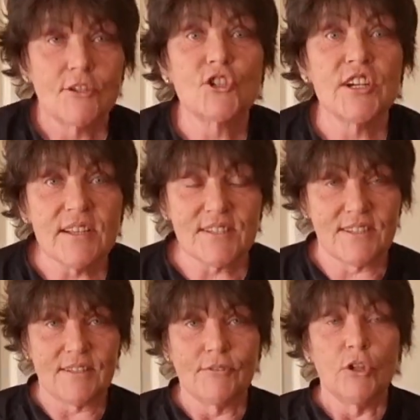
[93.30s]

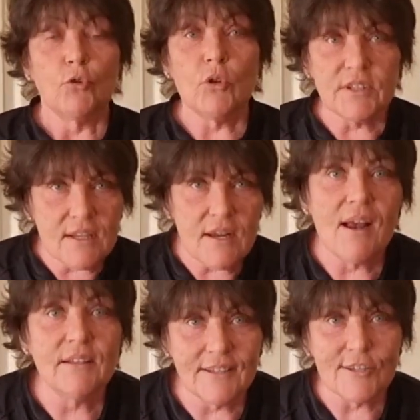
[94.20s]
Жесть. Ну, это
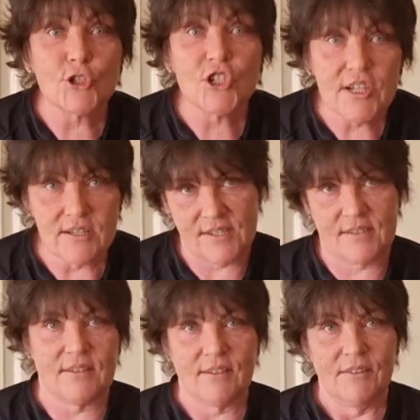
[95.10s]
реальная
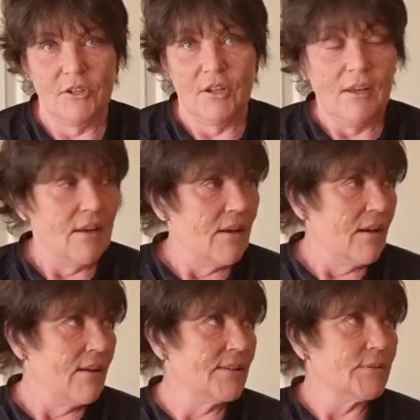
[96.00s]
жесть.
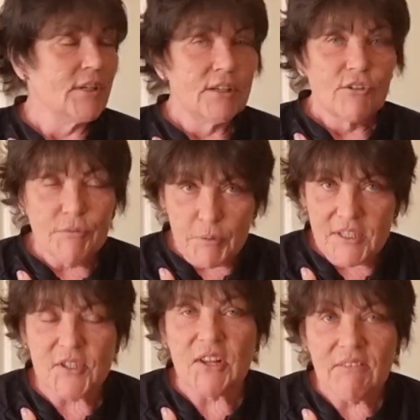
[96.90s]
Вы
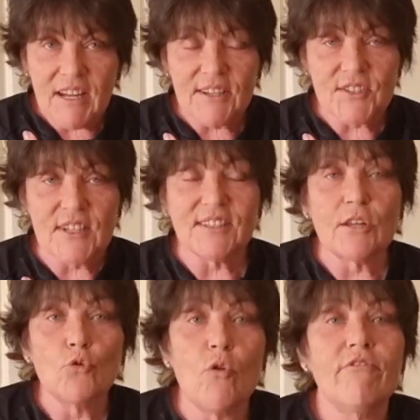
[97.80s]
представляете,
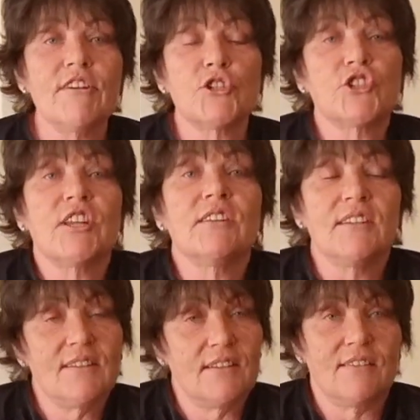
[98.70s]
это новые
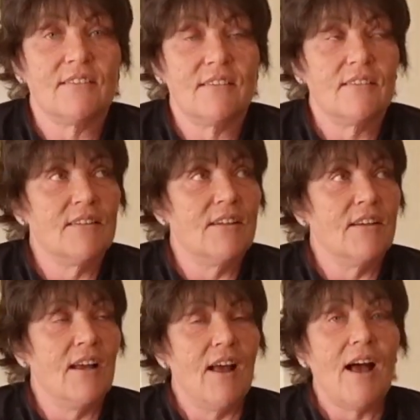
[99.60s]
штаны.
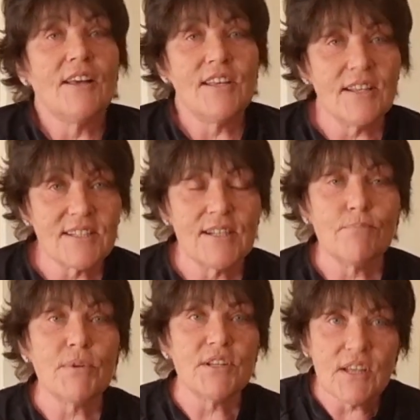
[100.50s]
А если
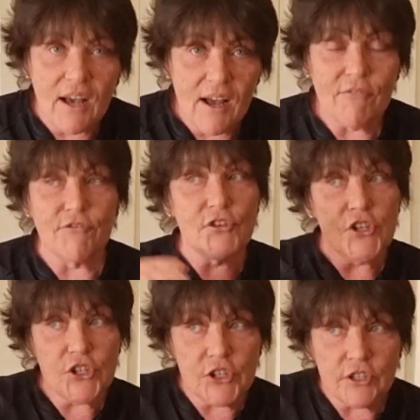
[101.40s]
бы я в
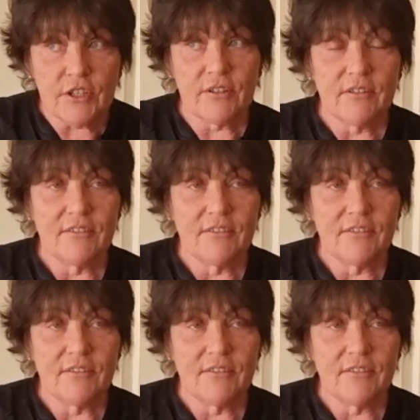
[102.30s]
них